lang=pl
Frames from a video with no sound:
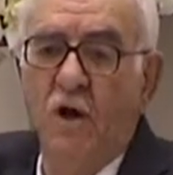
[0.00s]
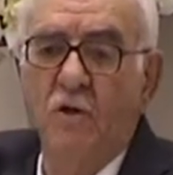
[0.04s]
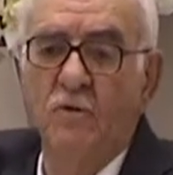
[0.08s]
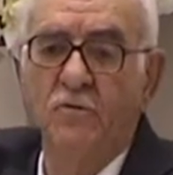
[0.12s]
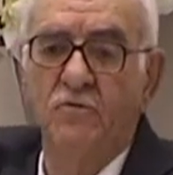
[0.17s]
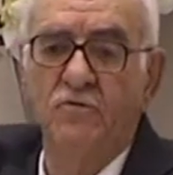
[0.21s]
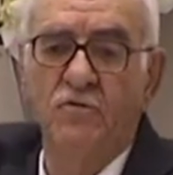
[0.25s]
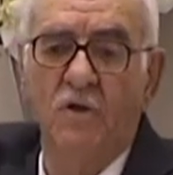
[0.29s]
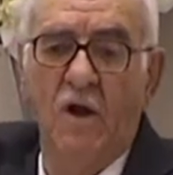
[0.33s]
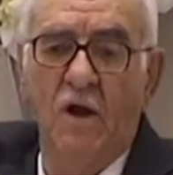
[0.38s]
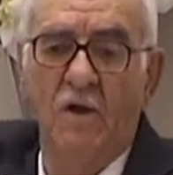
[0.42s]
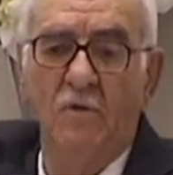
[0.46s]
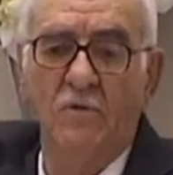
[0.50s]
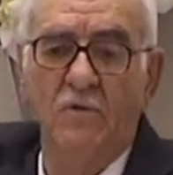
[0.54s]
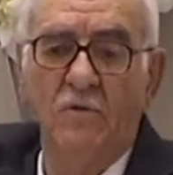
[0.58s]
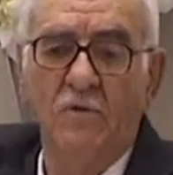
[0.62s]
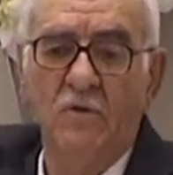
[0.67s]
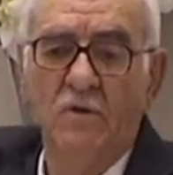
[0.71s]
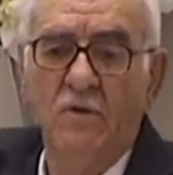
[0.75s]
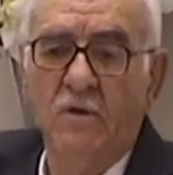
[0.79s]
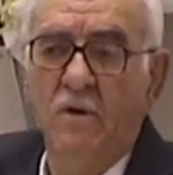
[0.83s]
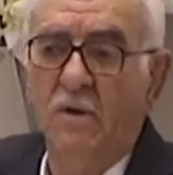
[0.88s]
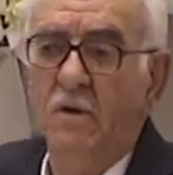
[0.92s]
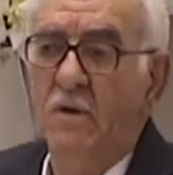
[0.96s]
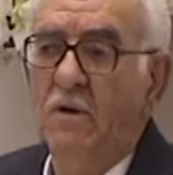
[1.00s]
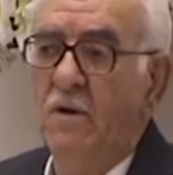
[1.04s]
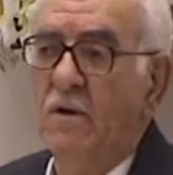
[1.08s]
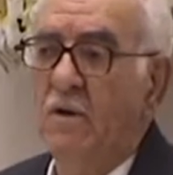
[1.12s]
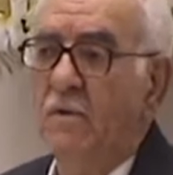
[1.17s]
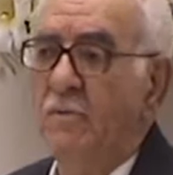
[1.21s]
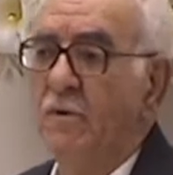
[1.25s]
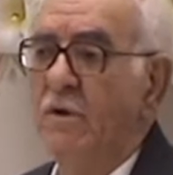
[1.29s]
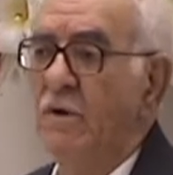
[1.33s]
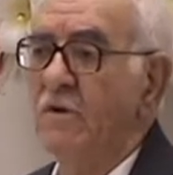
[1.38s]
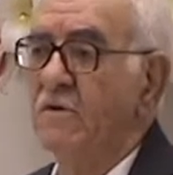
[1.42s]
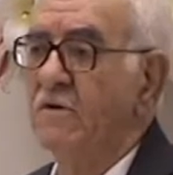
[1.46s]
Poszedł do, do drugiego
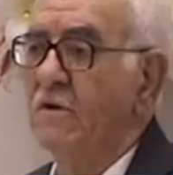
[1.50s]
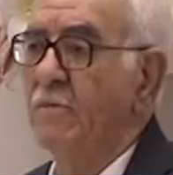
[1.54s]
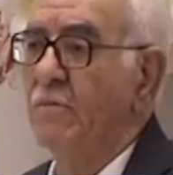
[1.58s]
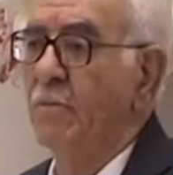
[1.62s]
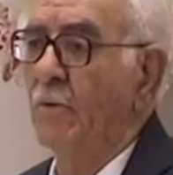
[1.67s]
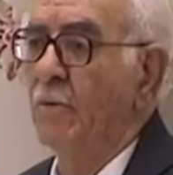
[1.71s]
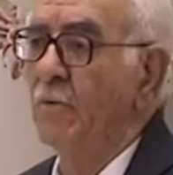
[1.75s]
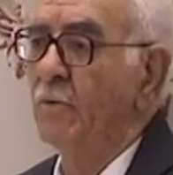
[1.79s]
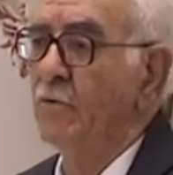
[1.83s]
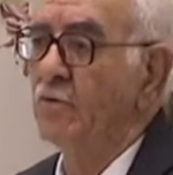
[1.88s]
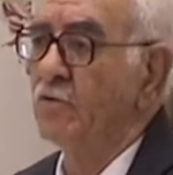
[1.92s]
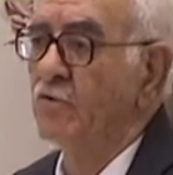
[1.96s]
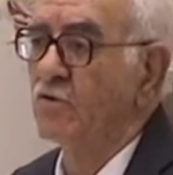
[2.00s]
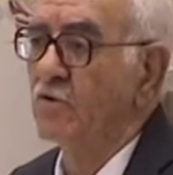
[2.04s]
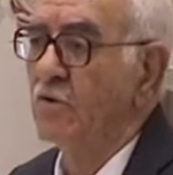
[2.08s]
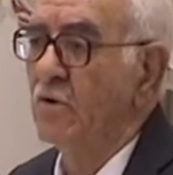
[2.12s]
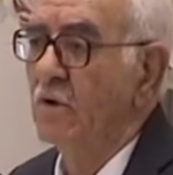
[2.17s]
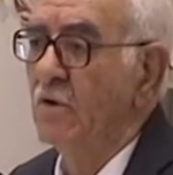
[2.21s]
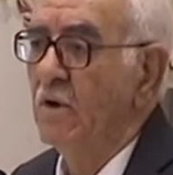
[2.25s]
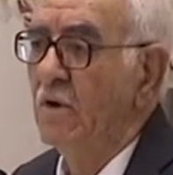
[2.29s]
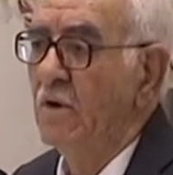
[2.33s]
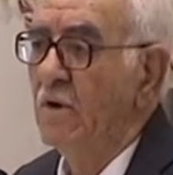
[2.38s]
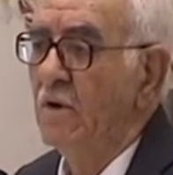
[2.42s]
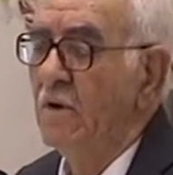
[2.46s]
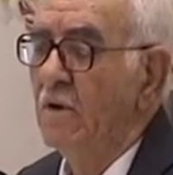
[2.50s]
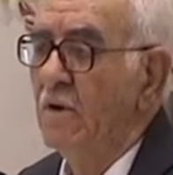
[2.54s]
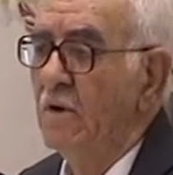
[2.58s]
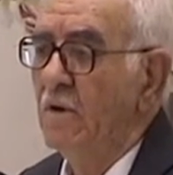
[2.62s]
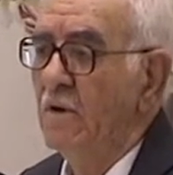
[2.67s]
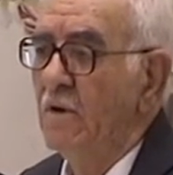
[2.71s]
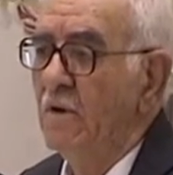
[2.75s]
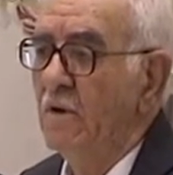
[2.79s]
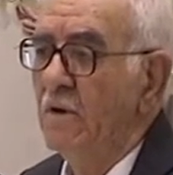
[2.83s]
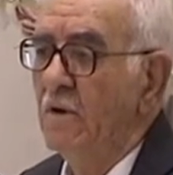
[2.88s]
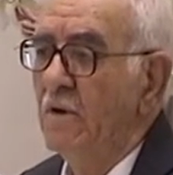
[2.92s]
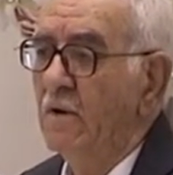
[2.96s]
brata, do, do, trzeciego brata, do
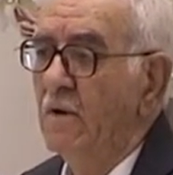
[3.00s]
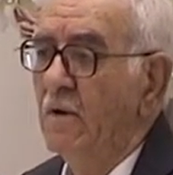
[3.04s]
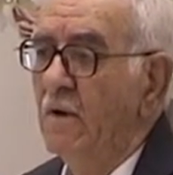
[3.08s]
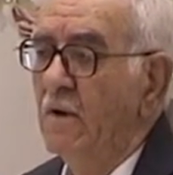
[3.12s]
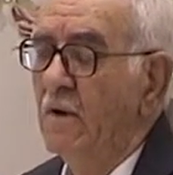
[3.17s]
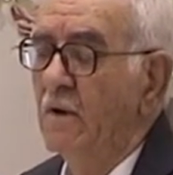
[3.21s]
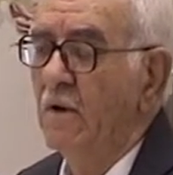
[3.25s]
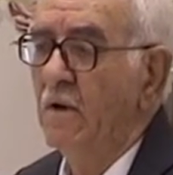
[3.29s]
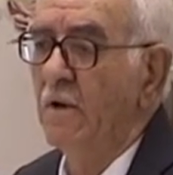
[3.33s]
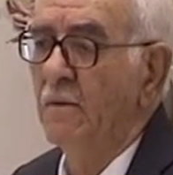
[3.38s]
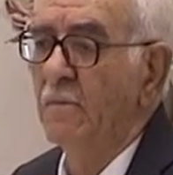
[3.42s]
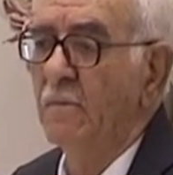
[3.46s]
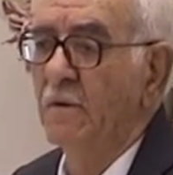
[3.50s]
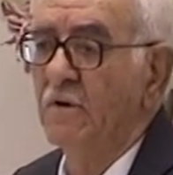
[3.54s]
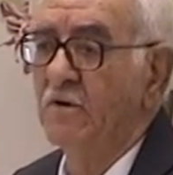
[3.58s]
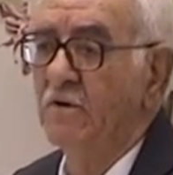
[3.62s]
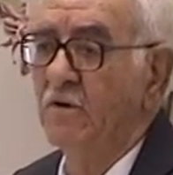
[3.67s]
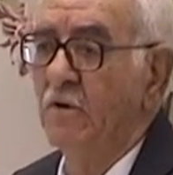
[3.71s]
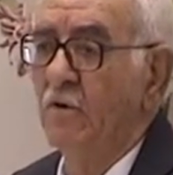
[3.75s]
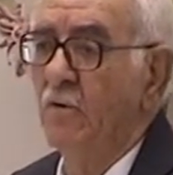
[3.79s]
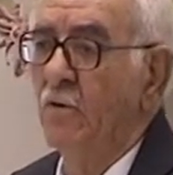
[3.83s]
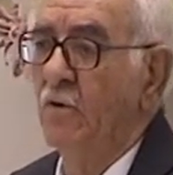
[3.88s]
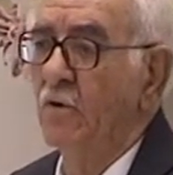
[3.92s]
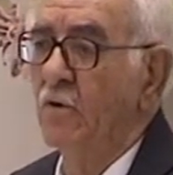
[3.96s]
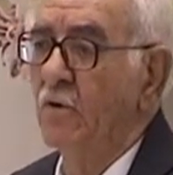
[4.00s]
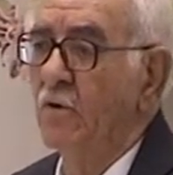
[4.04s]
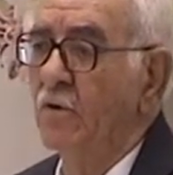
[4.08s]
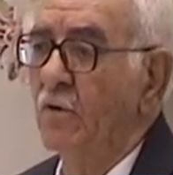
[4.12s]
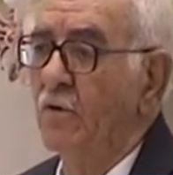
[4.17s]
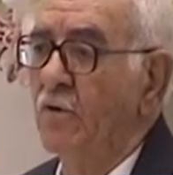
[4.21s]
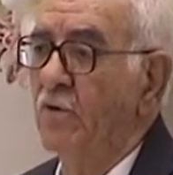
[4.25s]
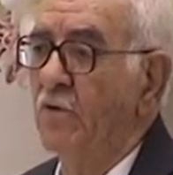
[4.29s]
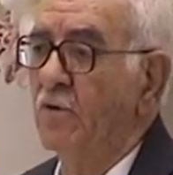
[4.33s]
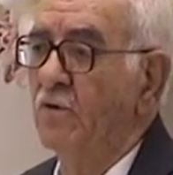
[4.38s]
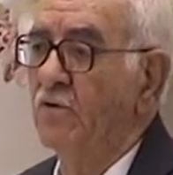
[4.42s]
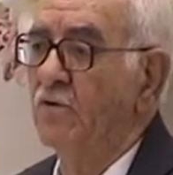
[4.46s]
czwartego brata, poszedł do wielu
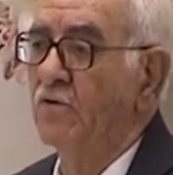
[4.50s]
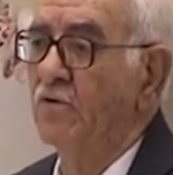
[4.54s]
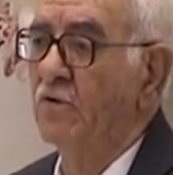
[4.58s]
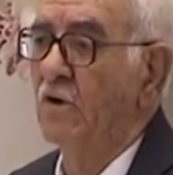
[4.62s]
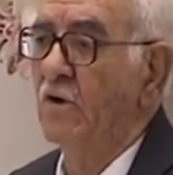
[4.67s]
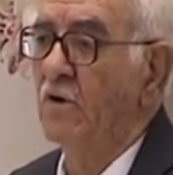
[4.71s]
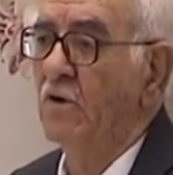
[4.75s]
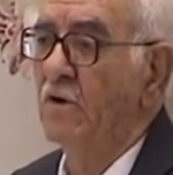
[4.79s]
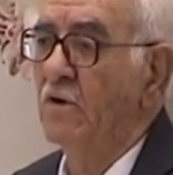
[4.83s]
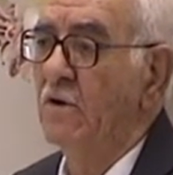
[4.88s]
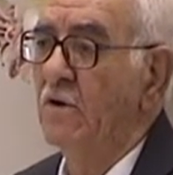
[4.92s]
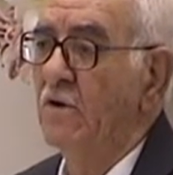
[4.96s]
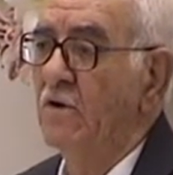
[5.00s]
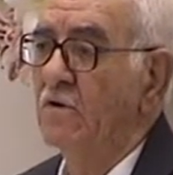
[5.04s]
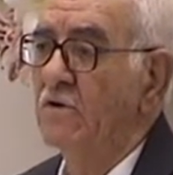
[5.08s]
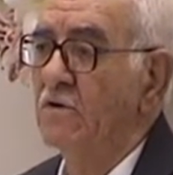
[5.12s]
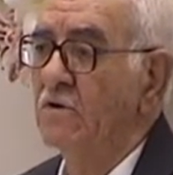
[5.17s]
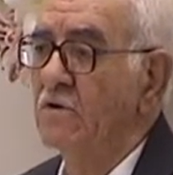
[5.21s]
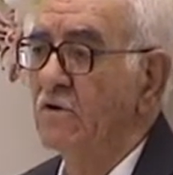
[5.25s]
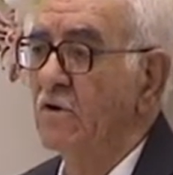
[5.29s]
braci się zapytać.